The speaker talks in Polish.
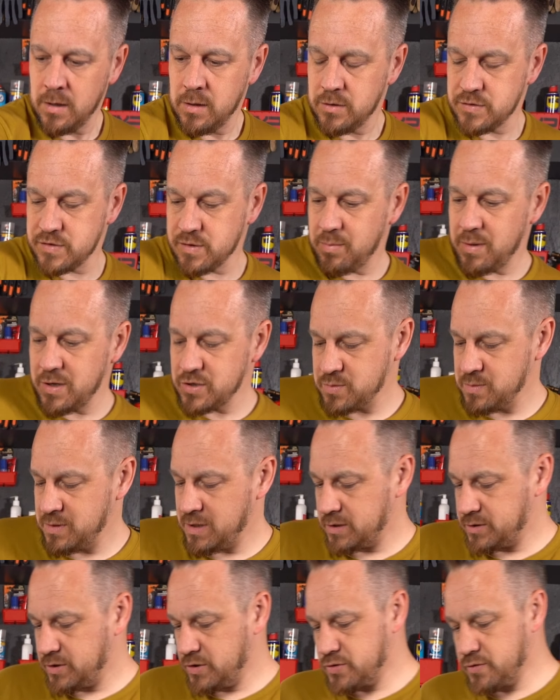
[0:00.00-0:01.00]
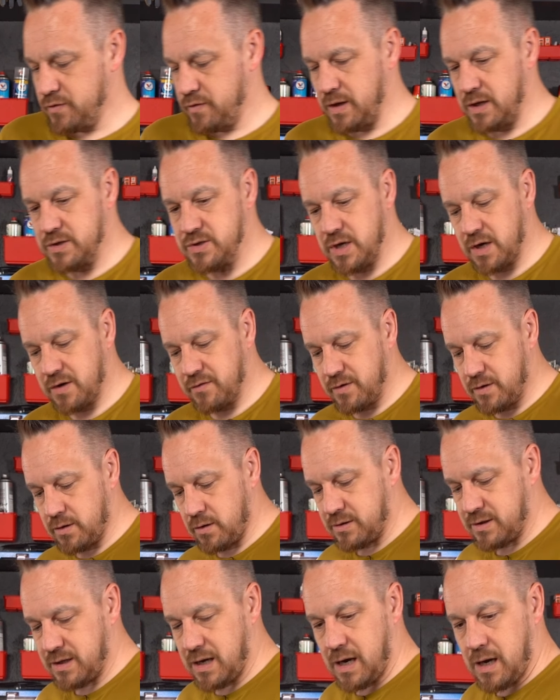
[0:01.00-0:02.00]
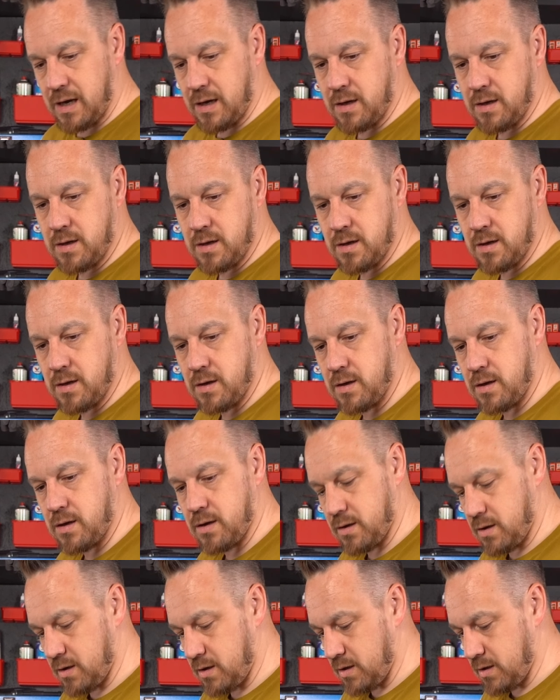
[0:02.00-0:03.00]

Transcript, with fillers: Zobaczmy na tej szufladzie, jak wygląda yy,